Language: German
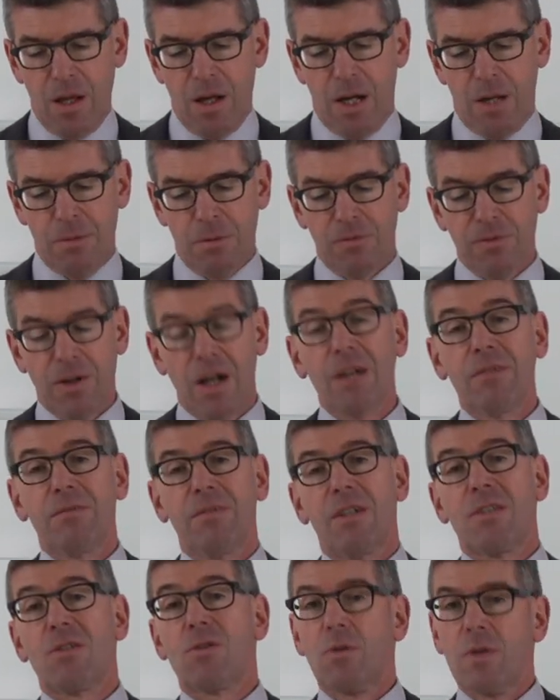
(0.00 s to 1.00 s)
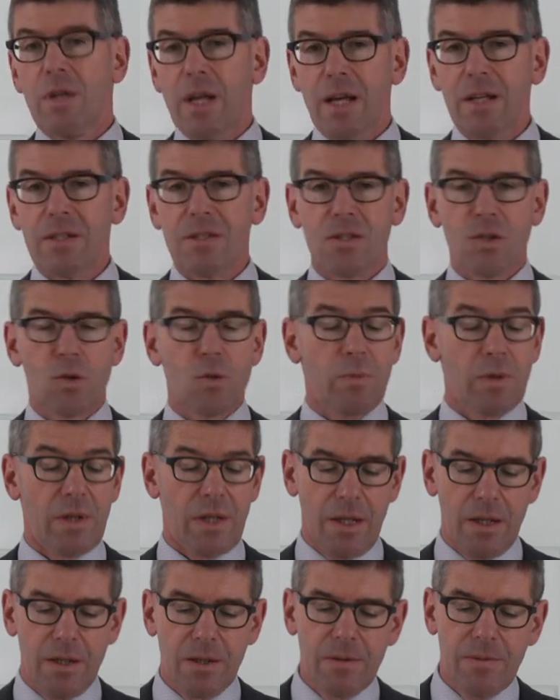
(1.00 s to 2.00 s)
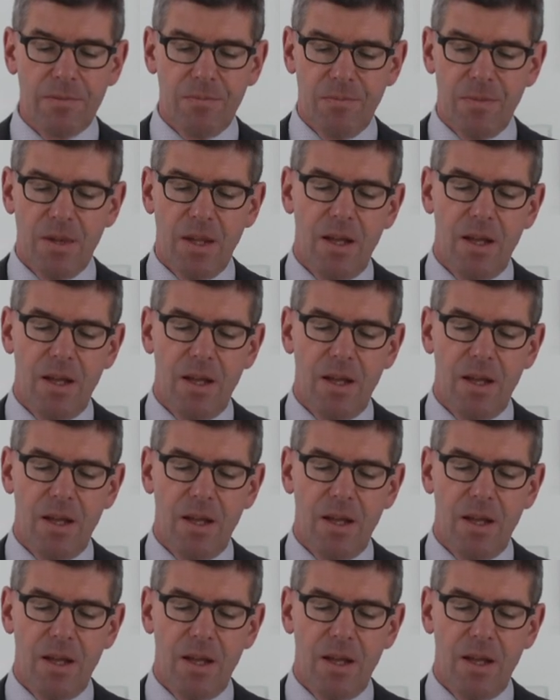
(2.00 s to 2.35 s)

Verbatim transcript: Aber fragen wir zunächst zu Beginn,